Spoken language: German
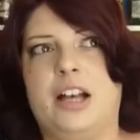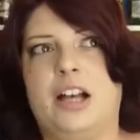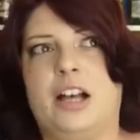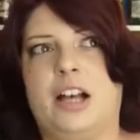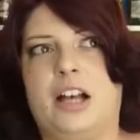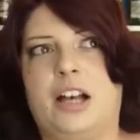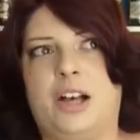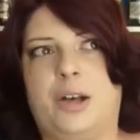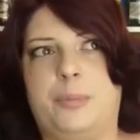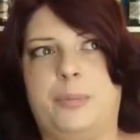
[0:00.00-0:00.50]

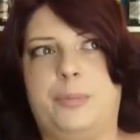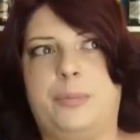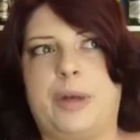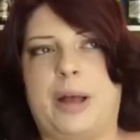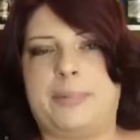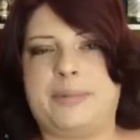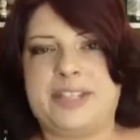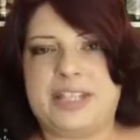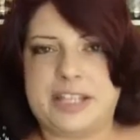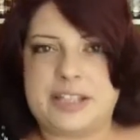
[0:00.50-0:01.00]
ähm,
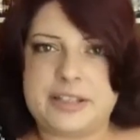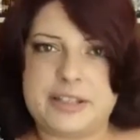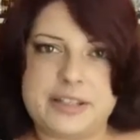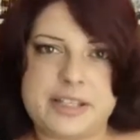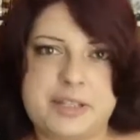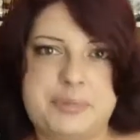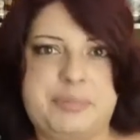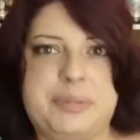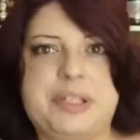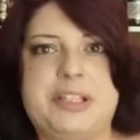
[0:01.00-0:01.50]
Abszesse
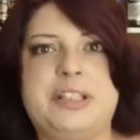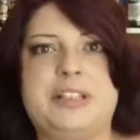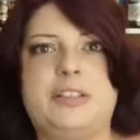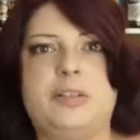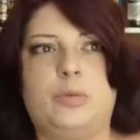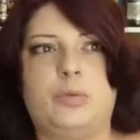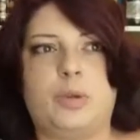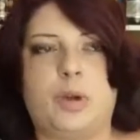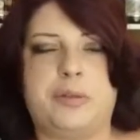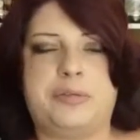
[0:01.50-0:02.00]
sich bilden
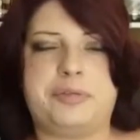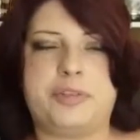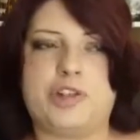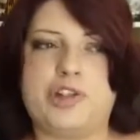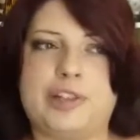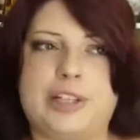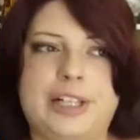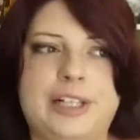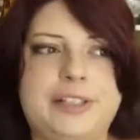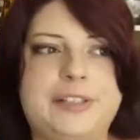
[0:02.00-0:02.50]
und offene
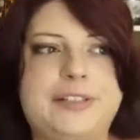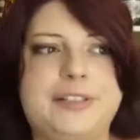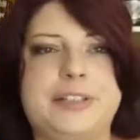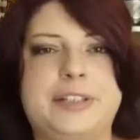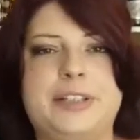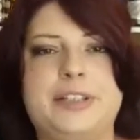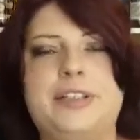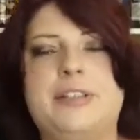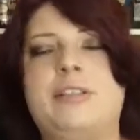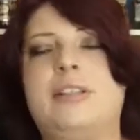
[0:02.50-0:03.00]
Stellen
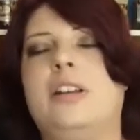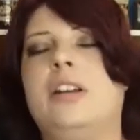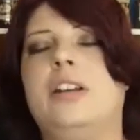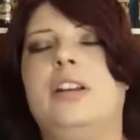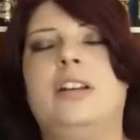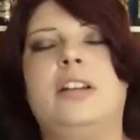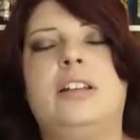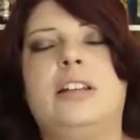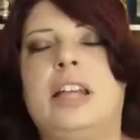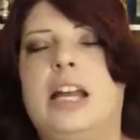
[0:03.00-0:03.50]
sind.
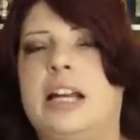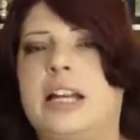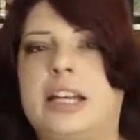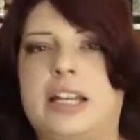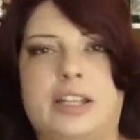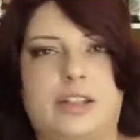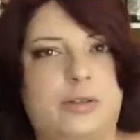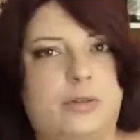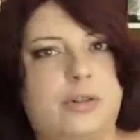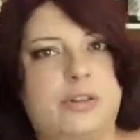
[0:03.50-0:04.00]
Lange
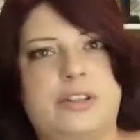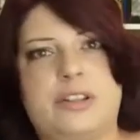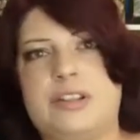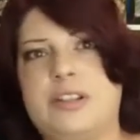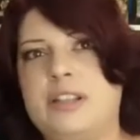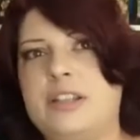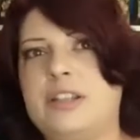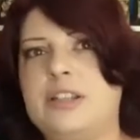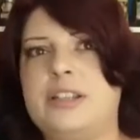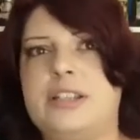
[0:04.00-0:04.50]
Rede, kurzer
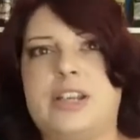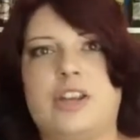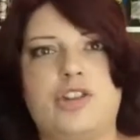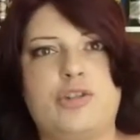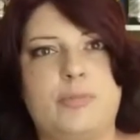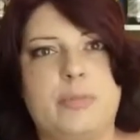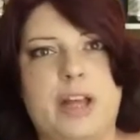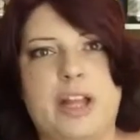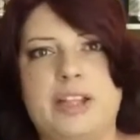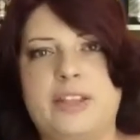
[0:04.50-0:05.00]
Sinn. Sehr
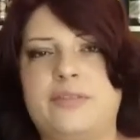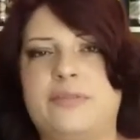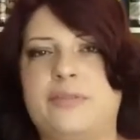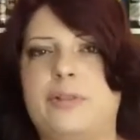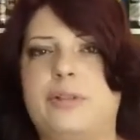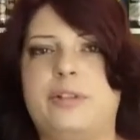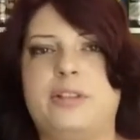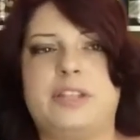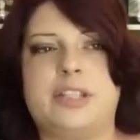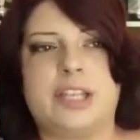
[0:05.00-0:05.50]

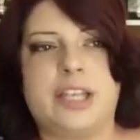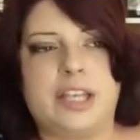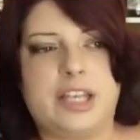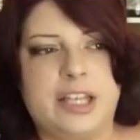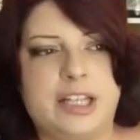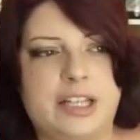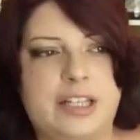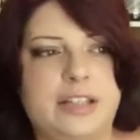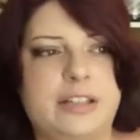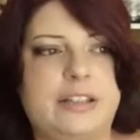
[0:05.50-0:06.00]
schmerzvoll, sehr
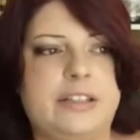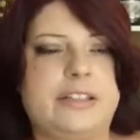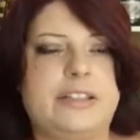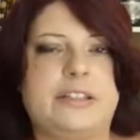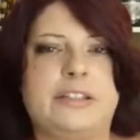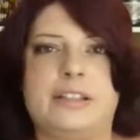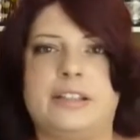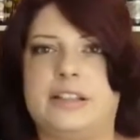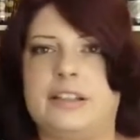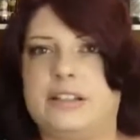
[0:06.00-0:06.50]
eklig,
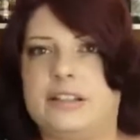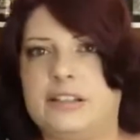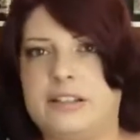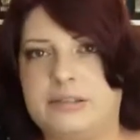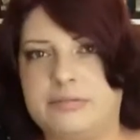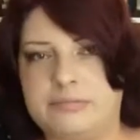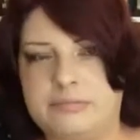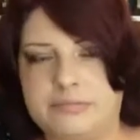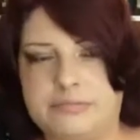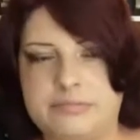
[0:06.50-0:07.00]

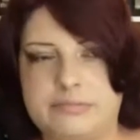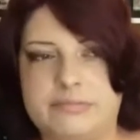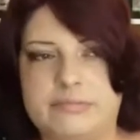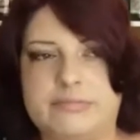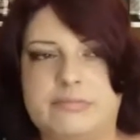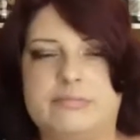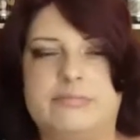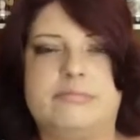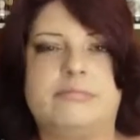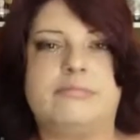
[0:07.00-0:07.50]
sehr
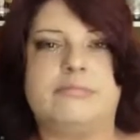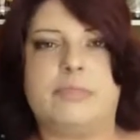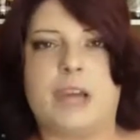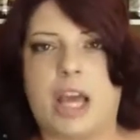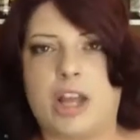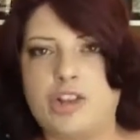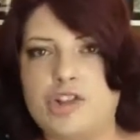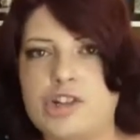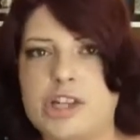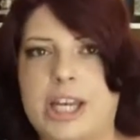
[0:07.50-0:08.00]

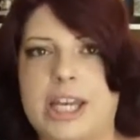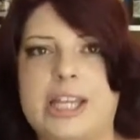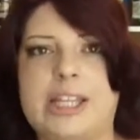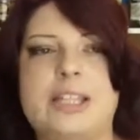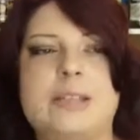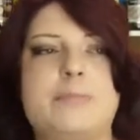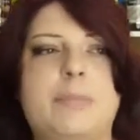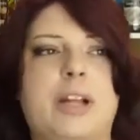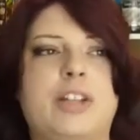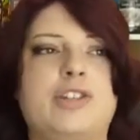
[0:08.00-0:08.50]

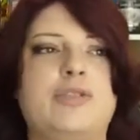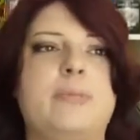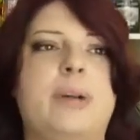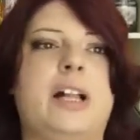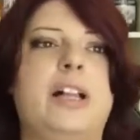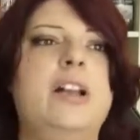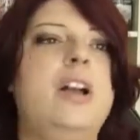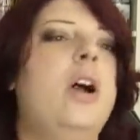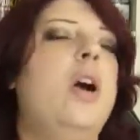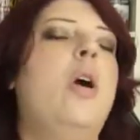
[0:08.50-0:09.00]
einschränkend
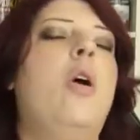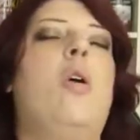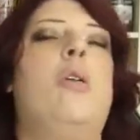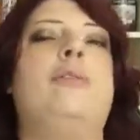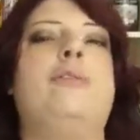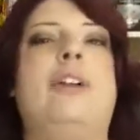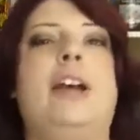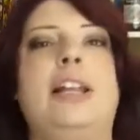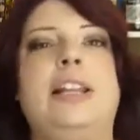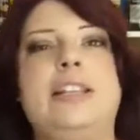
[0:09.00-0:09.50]
manchmal.
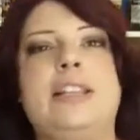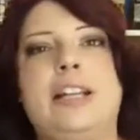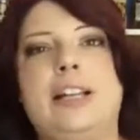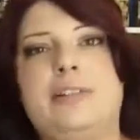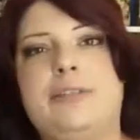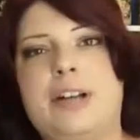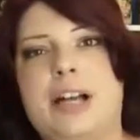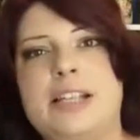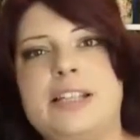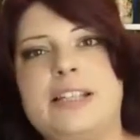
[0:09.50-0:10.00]
Und weil ich halt
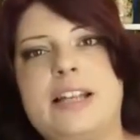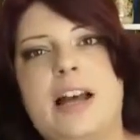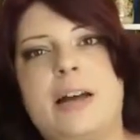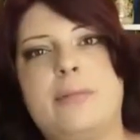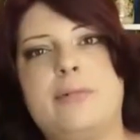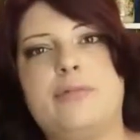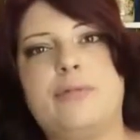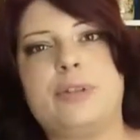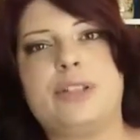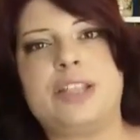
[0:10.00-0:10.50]
Phasen
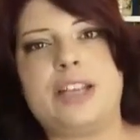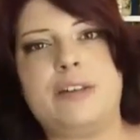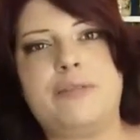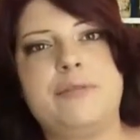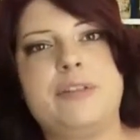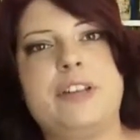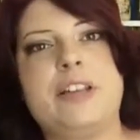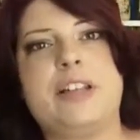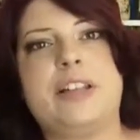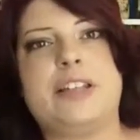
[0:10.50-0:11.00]
habe, wo sehr
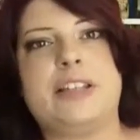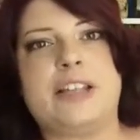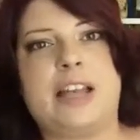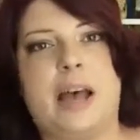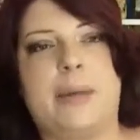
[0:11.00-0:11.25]
viele dieser